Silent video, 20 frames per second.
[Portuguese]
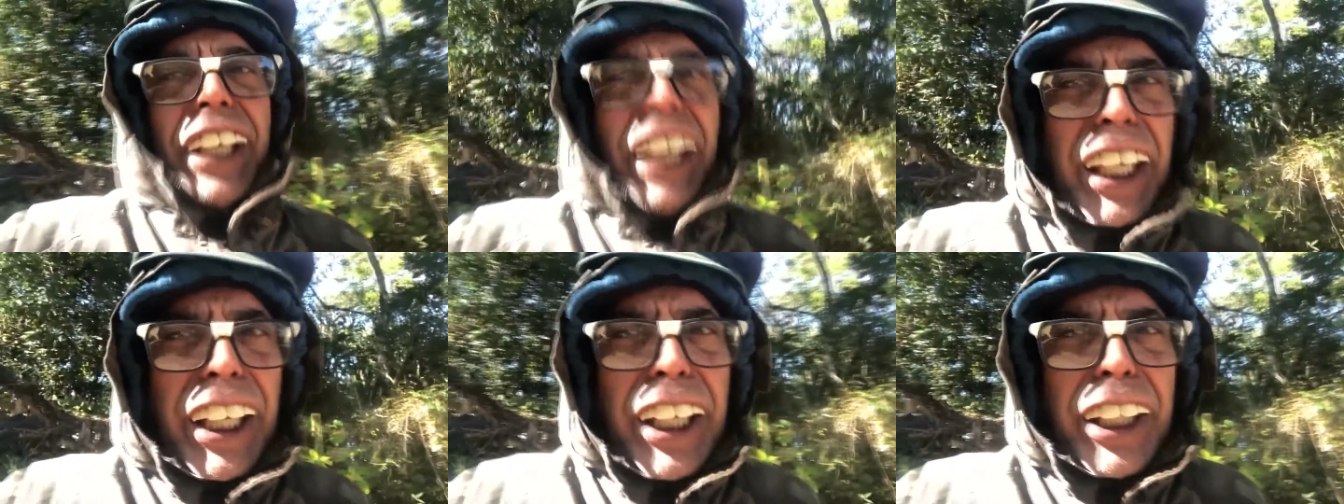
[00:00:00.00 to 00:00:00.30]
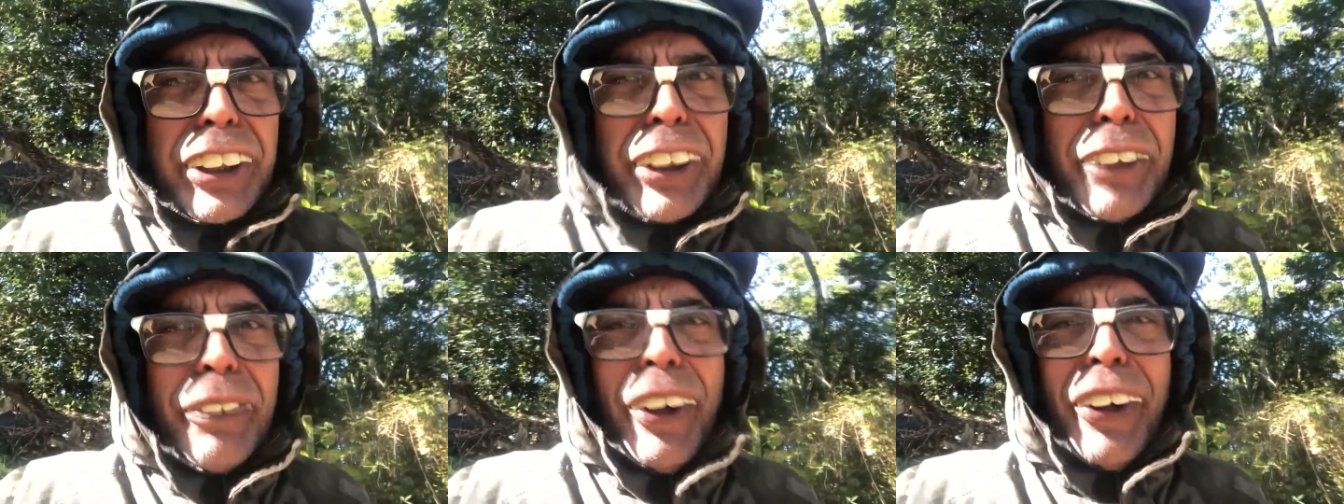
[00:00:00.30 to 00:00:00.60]
Que
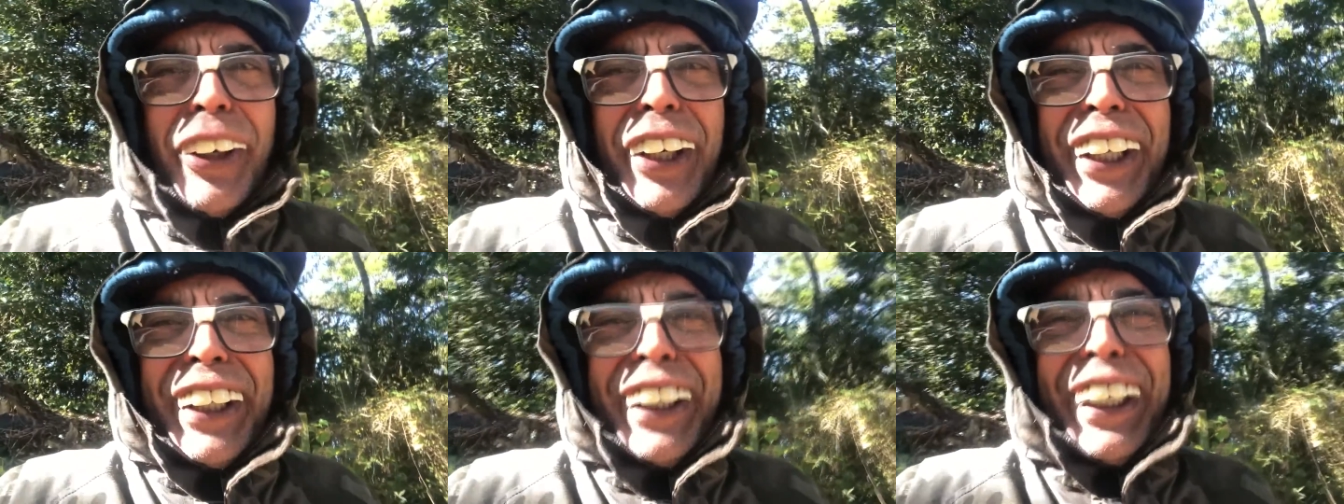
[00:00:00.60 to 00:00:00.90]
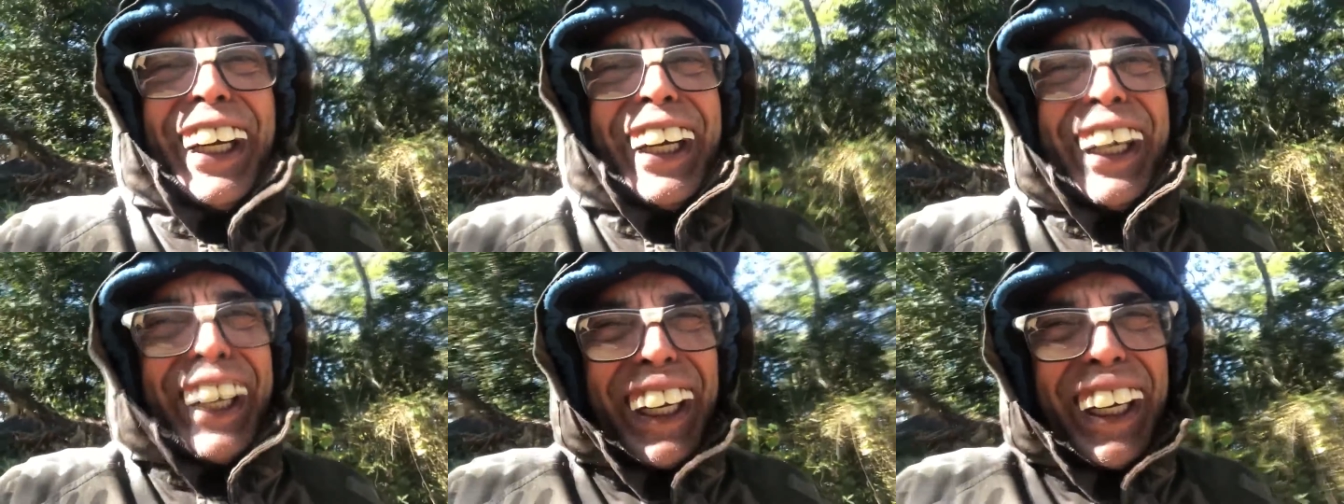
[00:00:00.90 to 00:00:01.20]
isso, meu
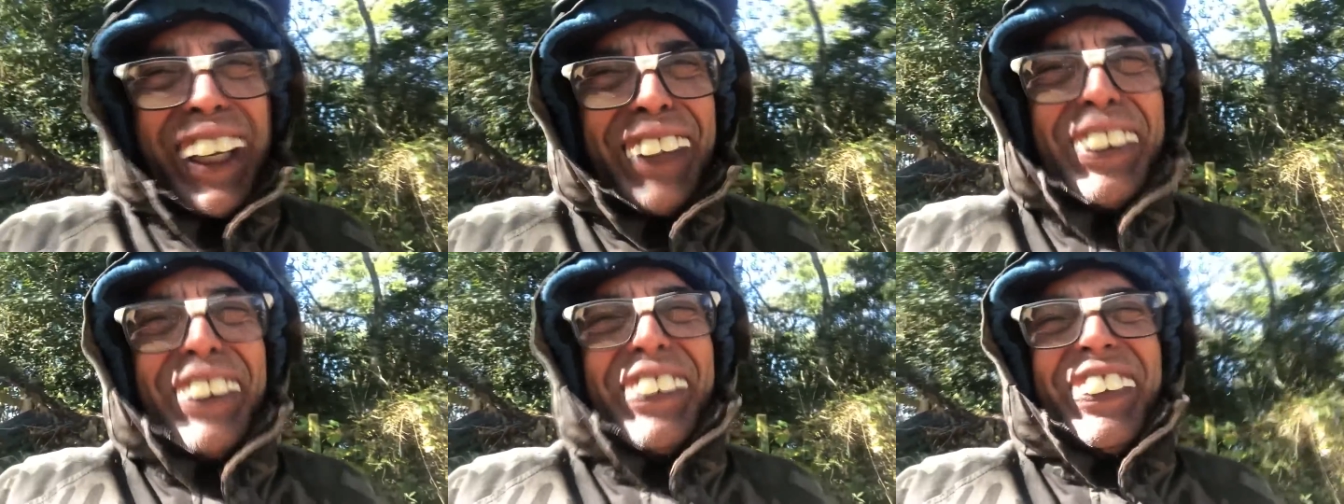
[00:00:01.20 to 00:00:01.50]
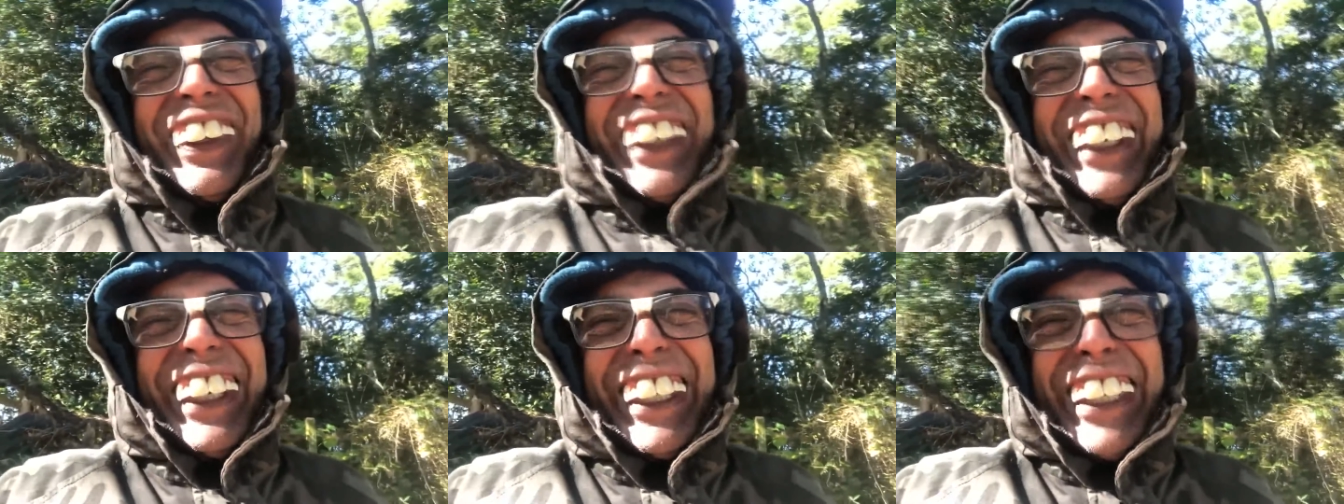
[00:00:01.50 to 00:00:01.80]
líder? Calma,
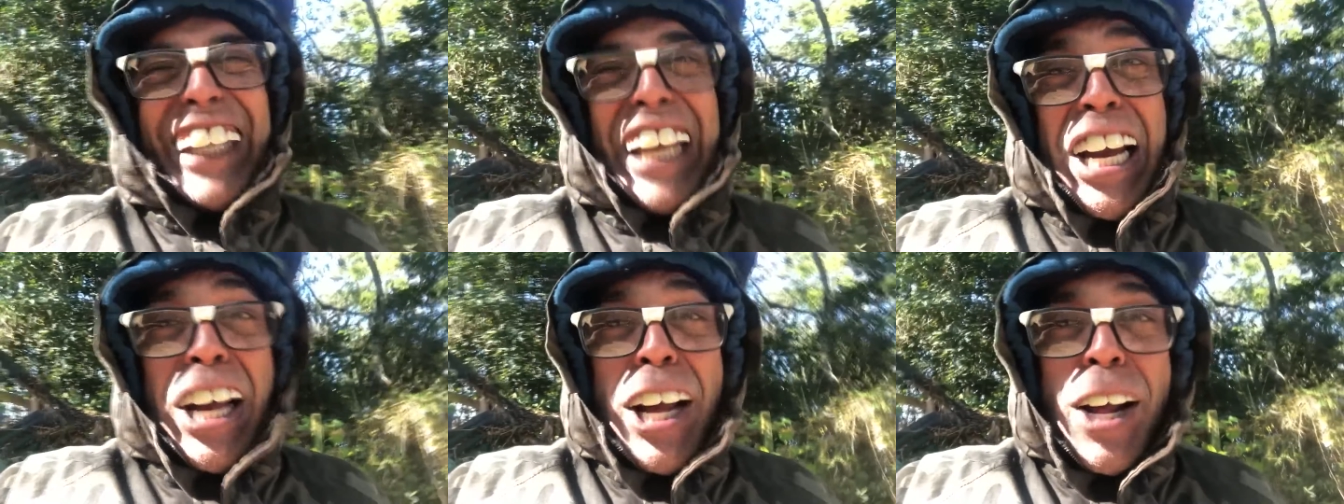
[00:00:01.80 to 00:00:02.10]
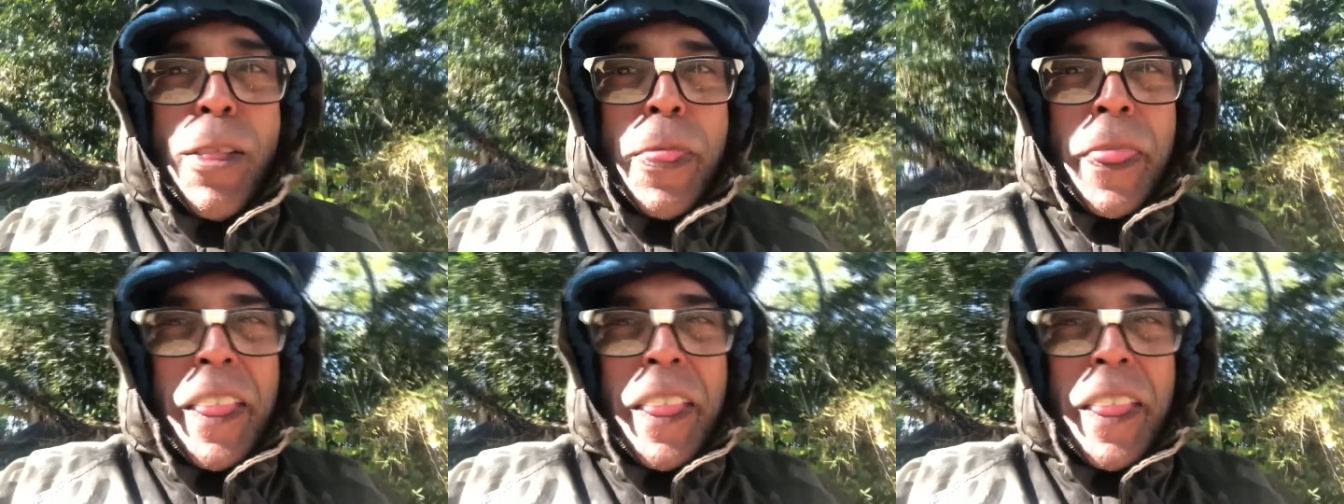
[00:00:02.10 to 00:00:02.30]
meu líder.